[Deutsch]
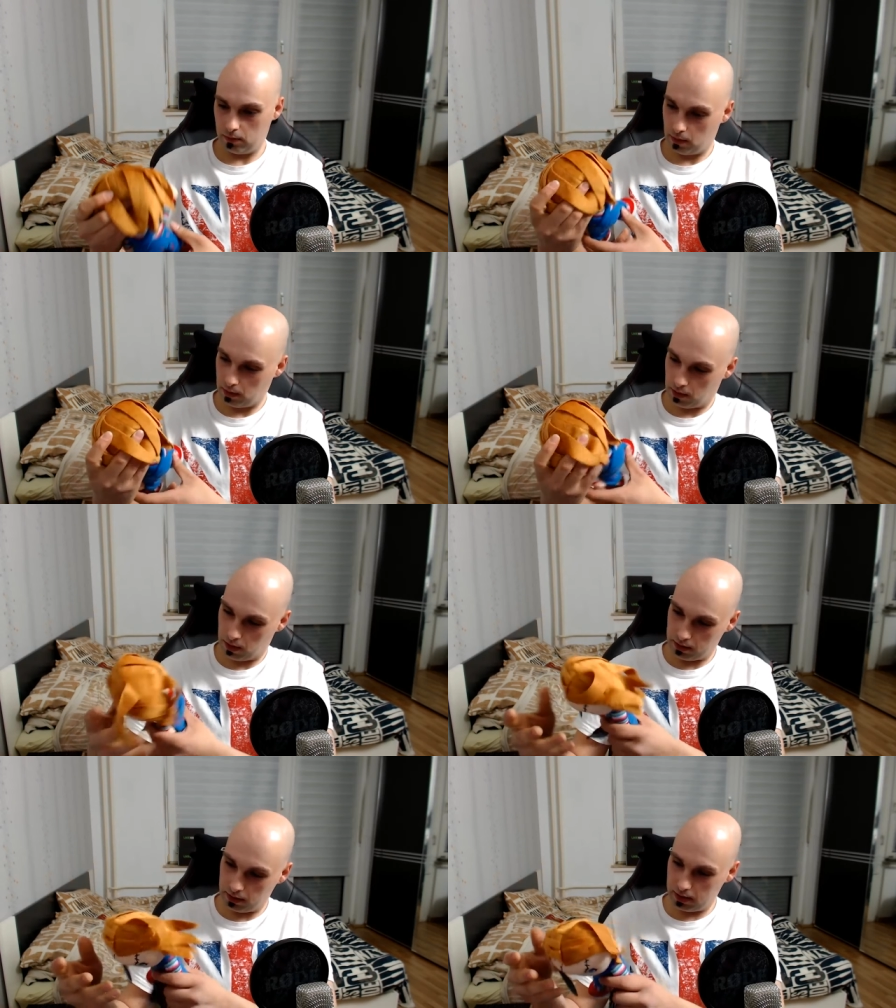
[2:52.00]
Das
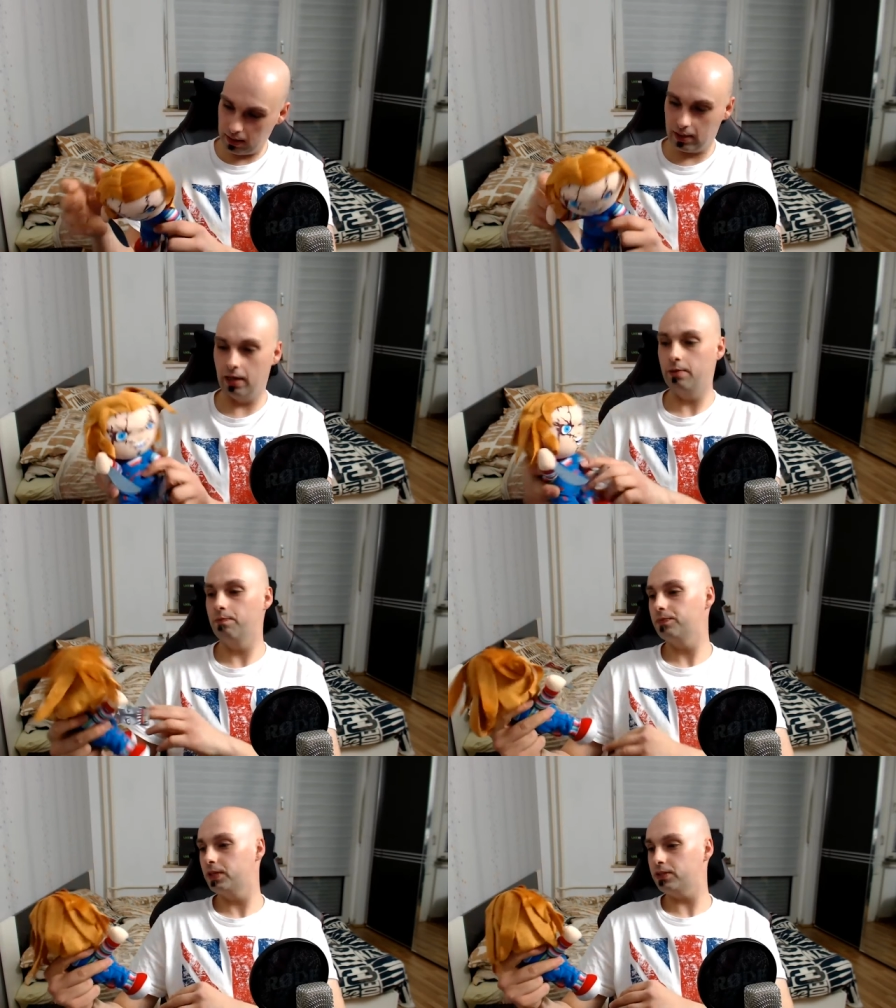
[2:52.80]
ist echt geil.
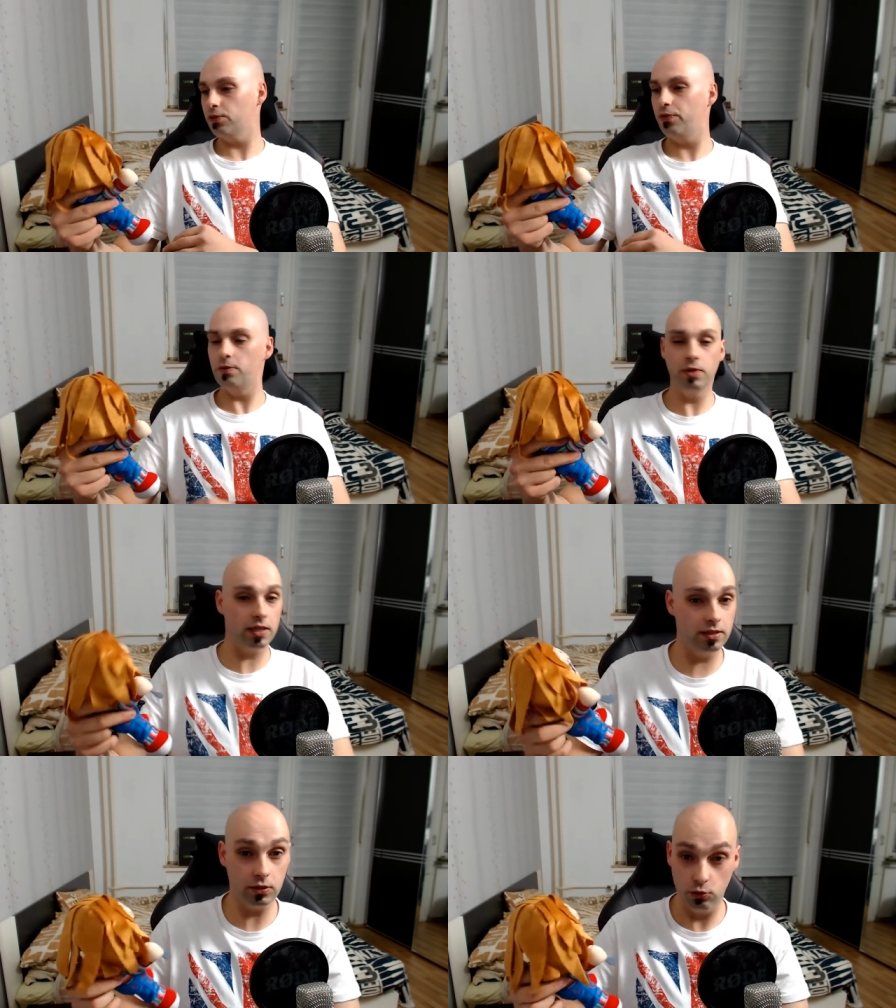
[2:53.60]
Das gefällt mir richtig
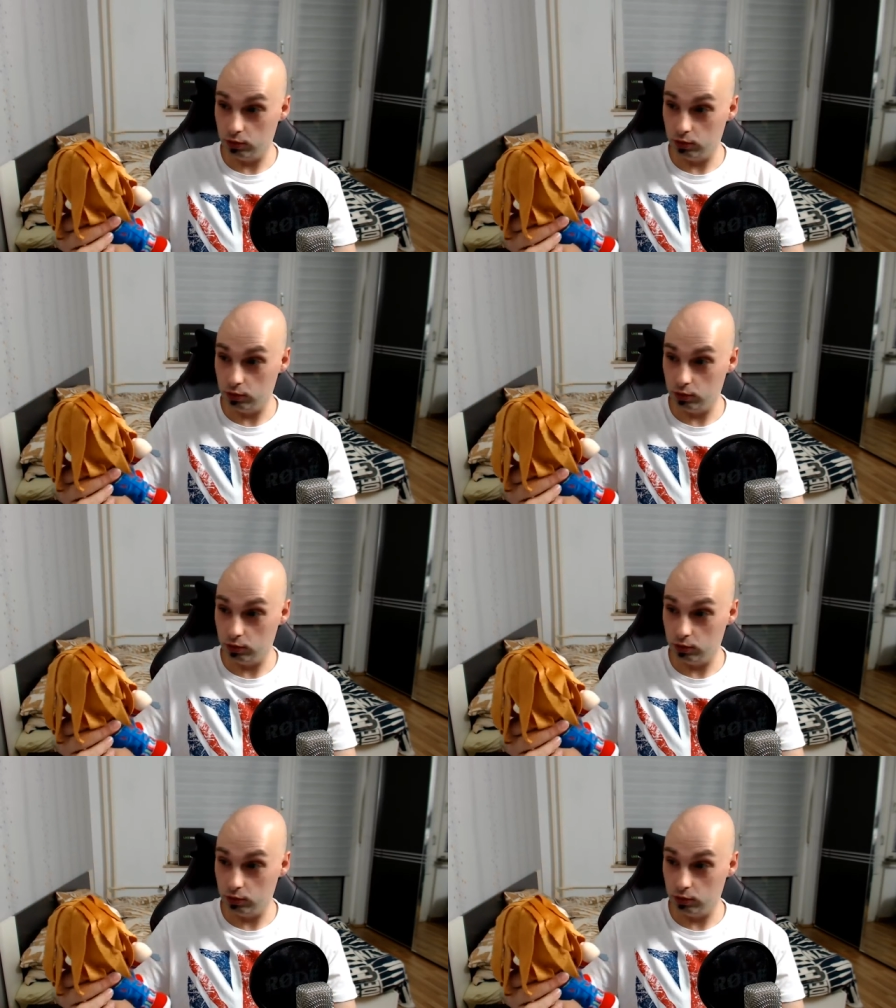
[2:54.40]
gut.